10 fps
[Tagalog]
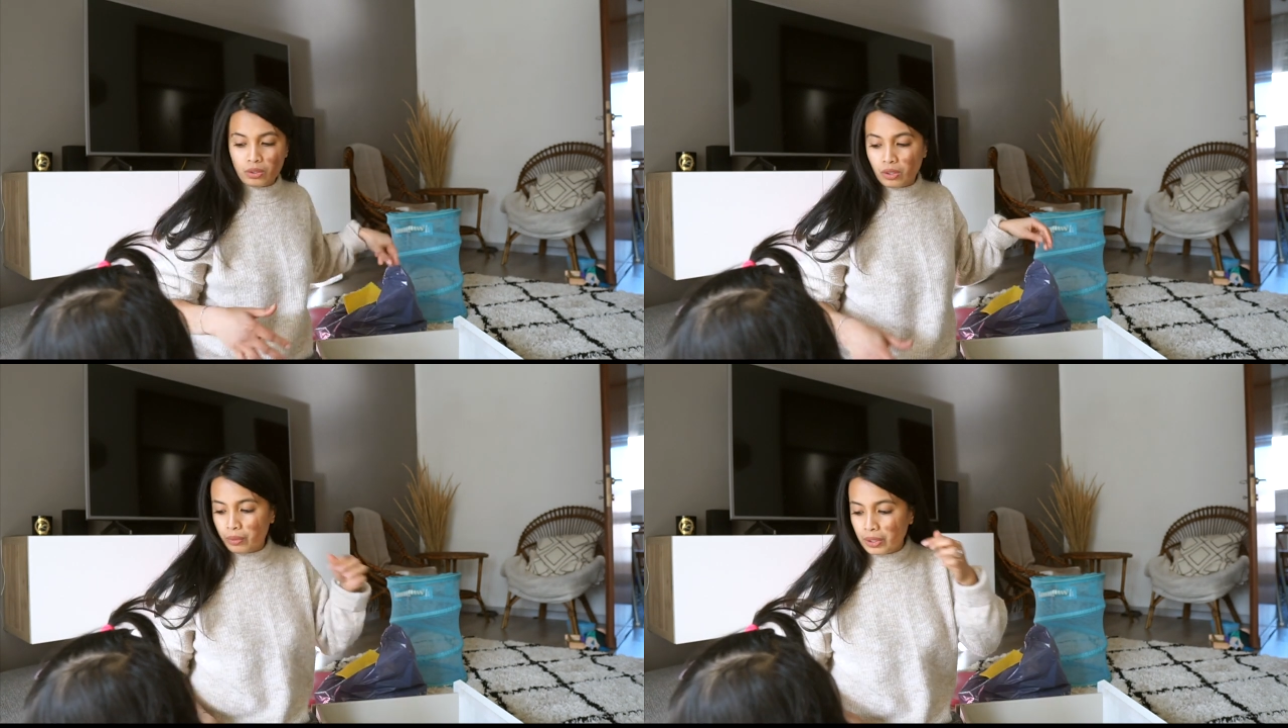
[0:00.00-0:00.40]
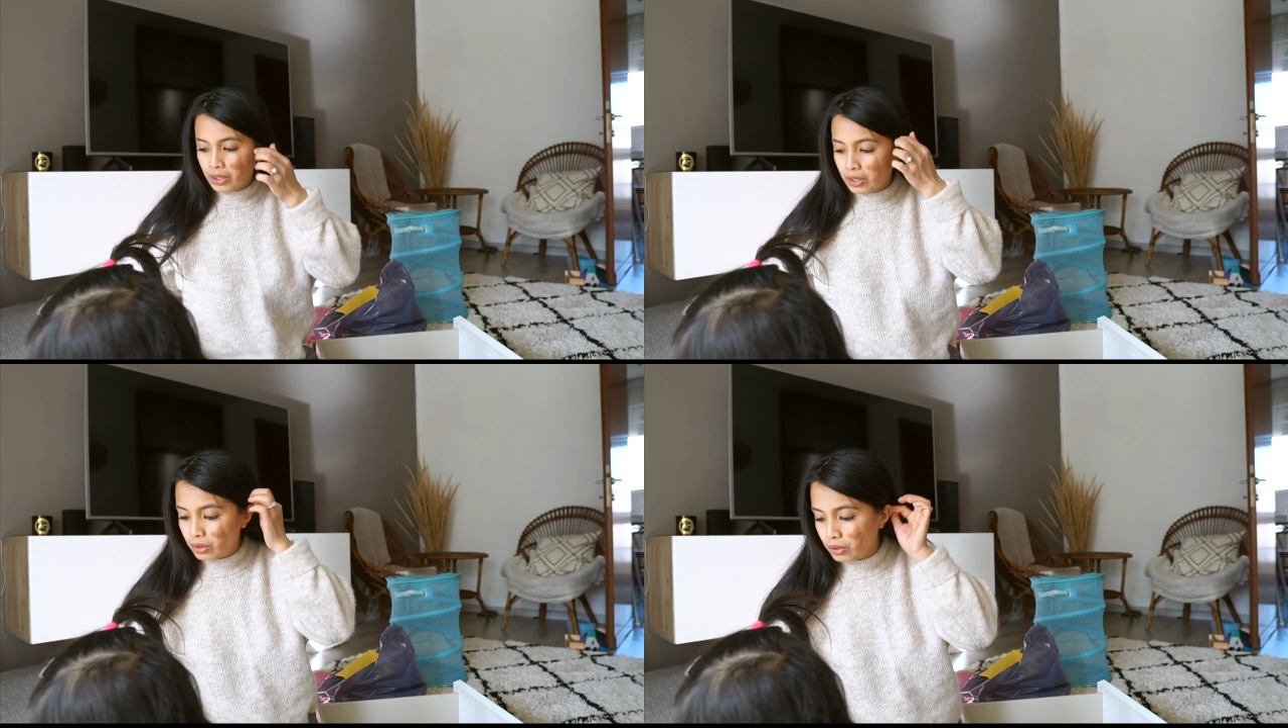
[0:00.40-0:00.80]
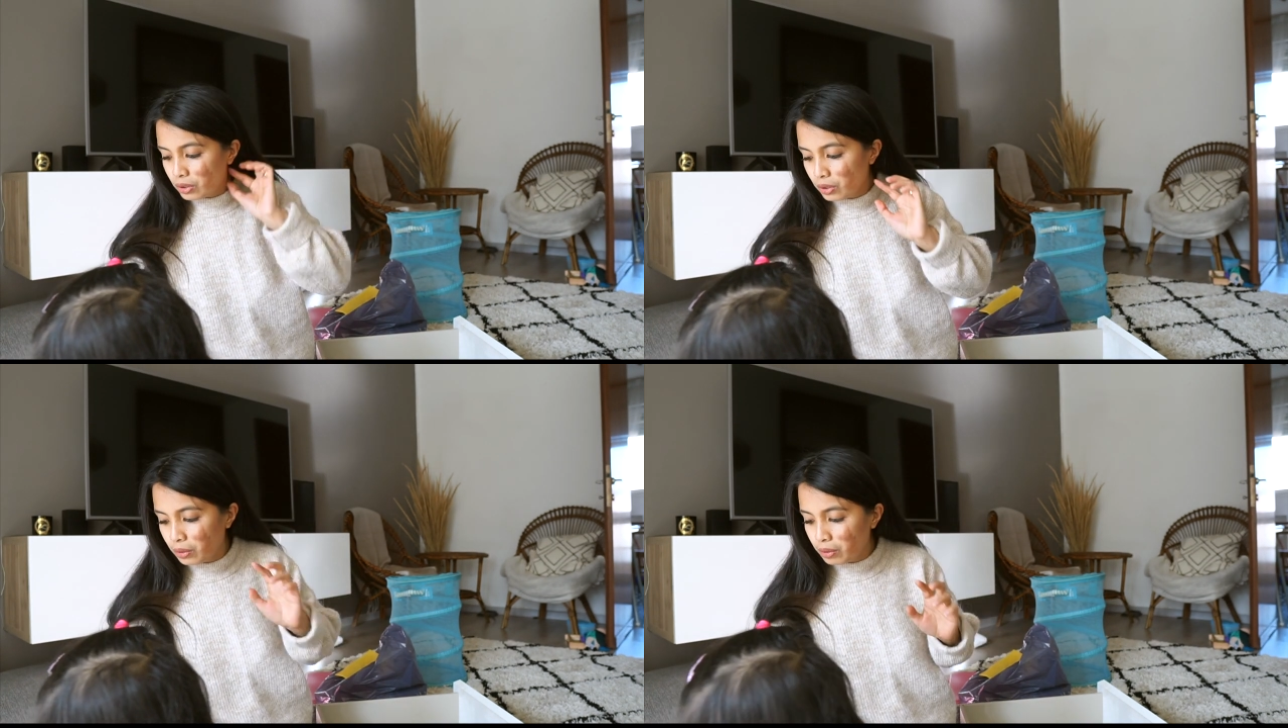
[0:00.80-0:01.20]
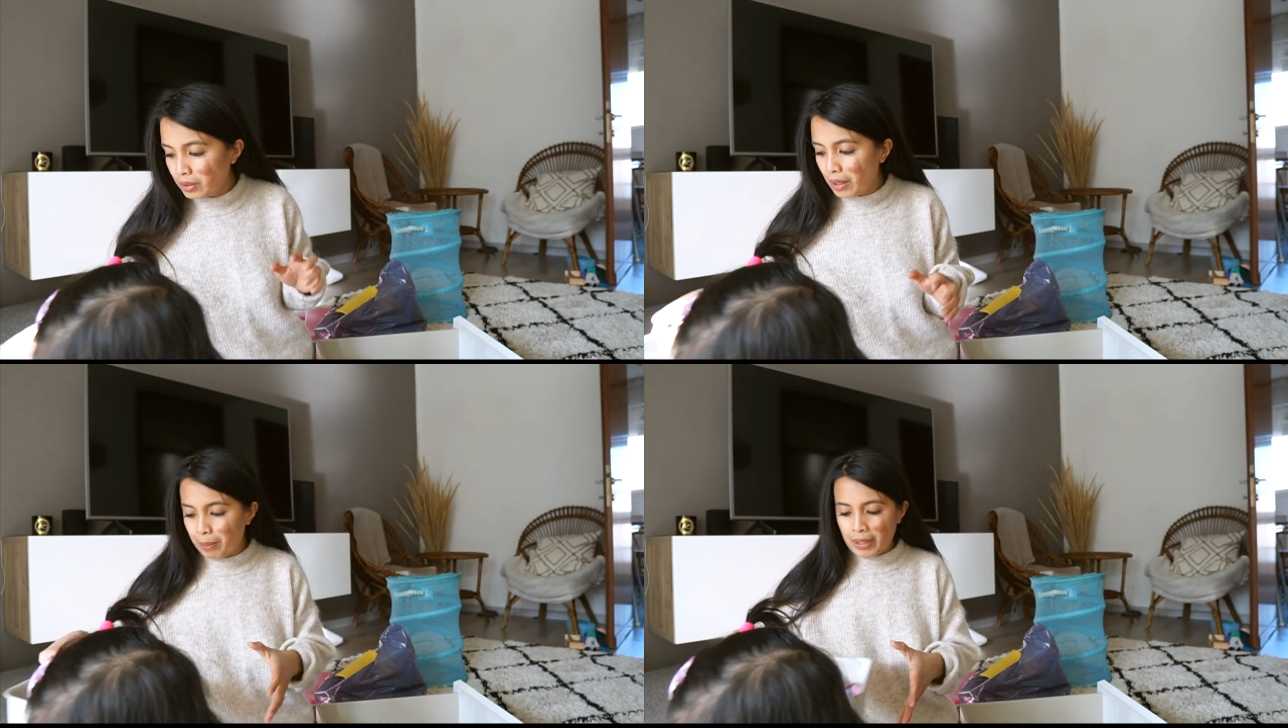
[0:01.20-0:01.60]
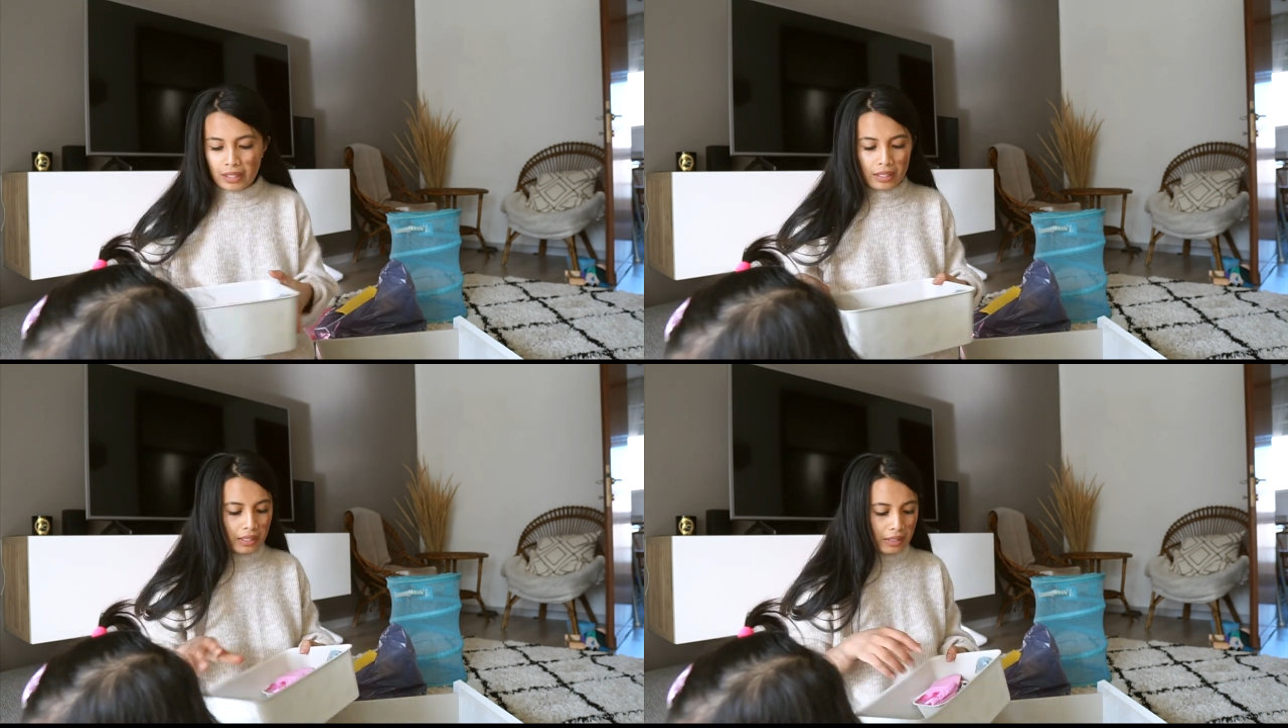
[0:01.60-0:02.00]
drawer na to. So,
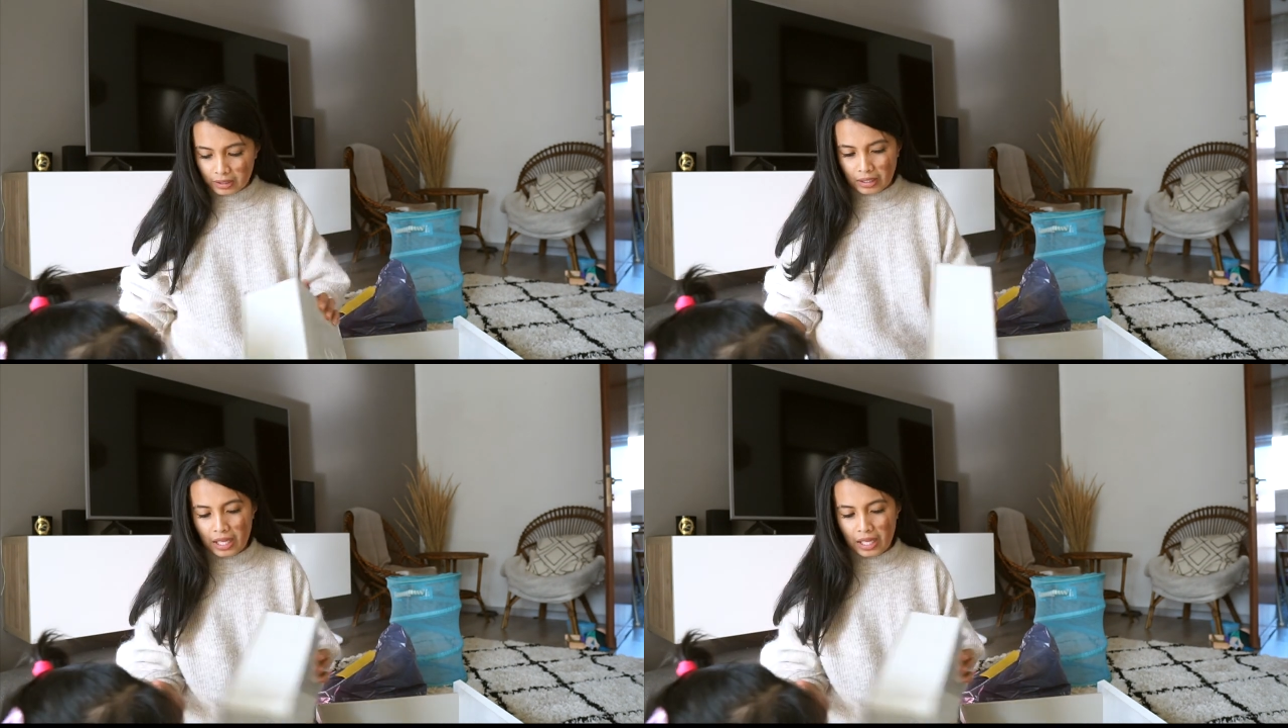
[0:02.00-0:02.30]
napaka